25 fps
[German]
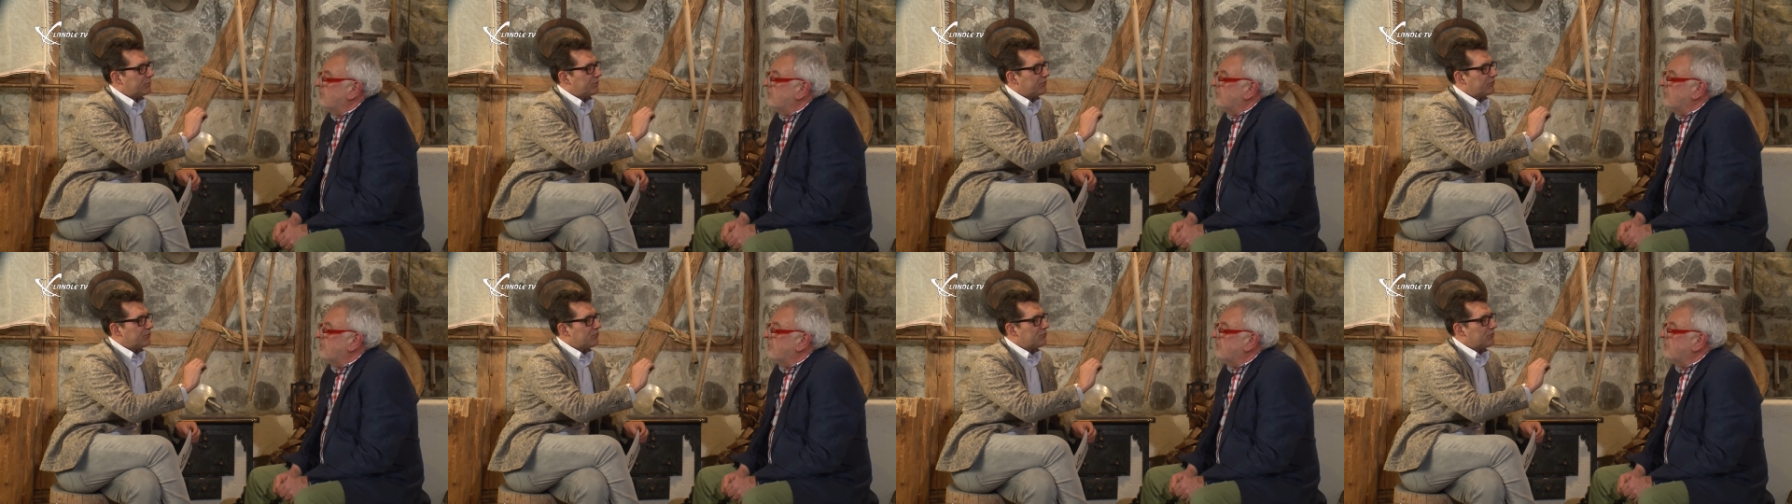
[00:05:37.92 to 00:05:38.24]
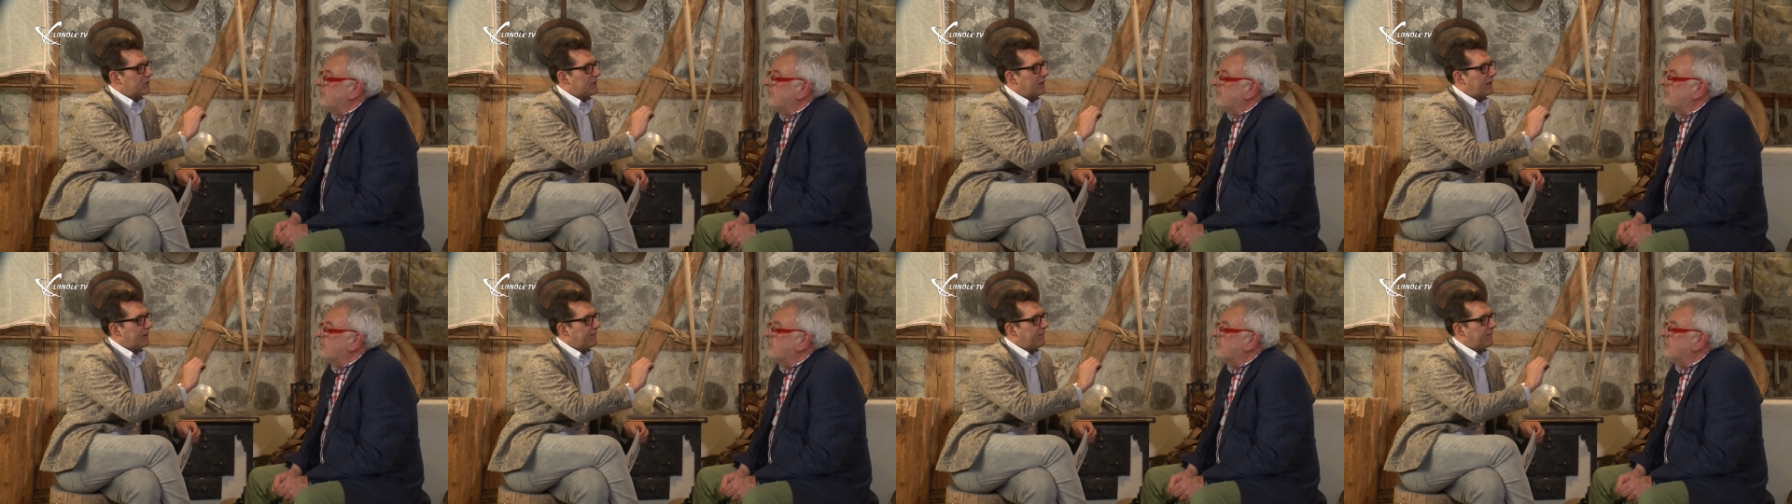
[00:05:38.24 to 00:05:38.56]

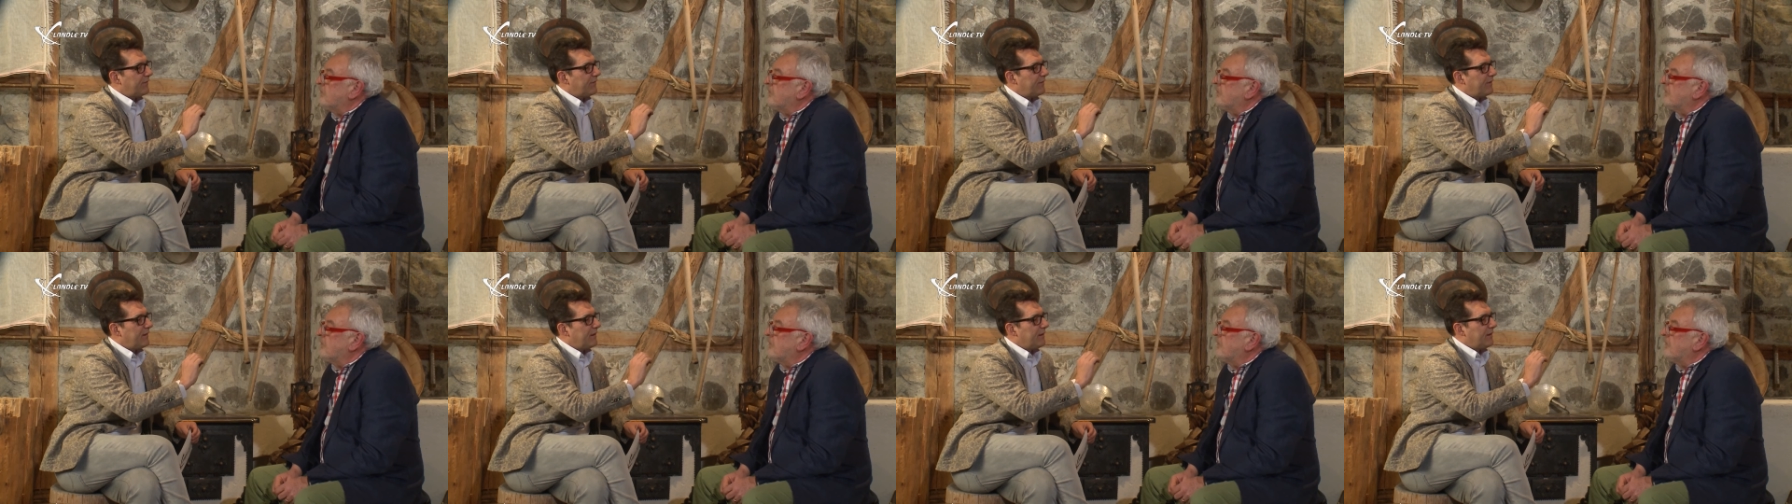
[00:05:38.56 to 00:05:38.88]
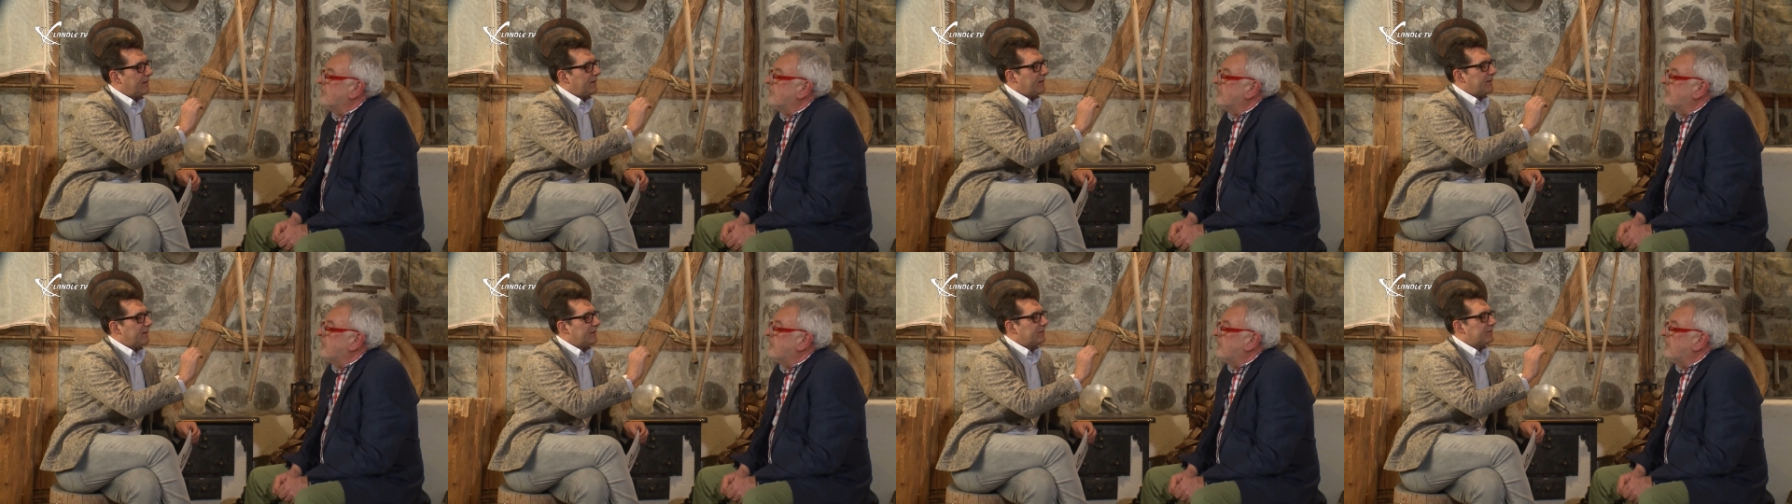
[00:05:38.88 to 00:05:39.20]
Besuch hatten,
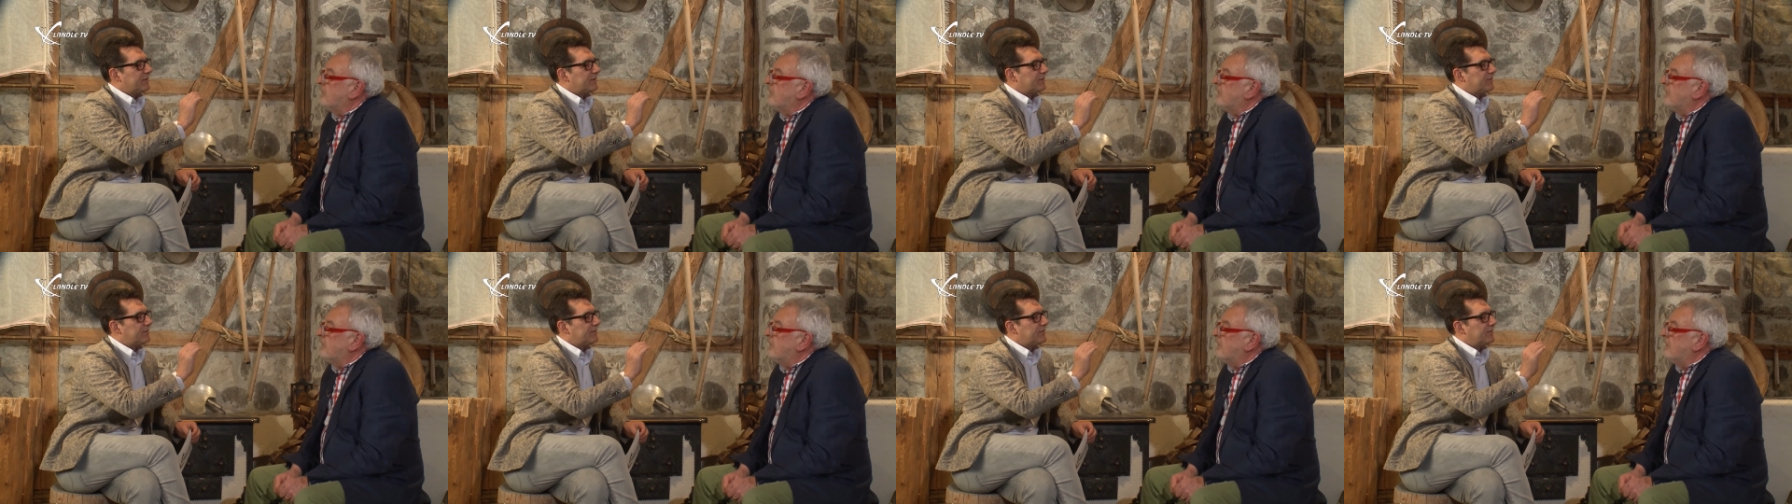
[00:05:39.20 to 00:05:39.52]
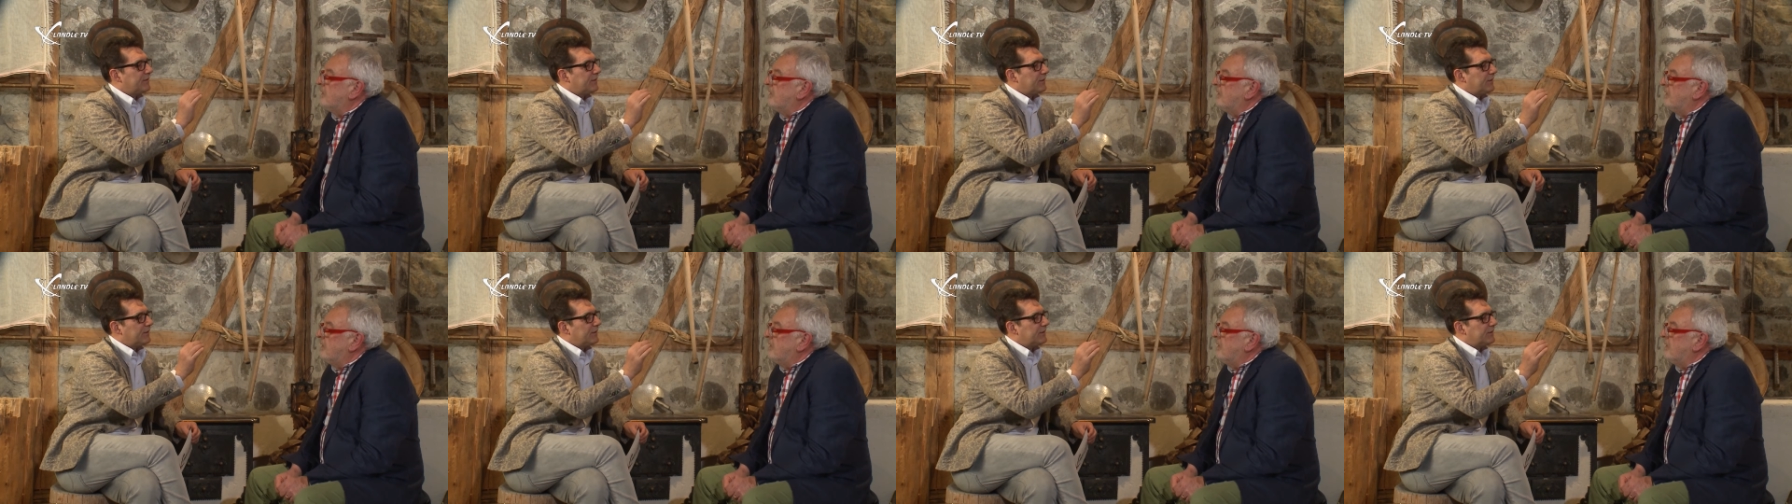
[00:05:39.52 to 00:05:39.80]
dass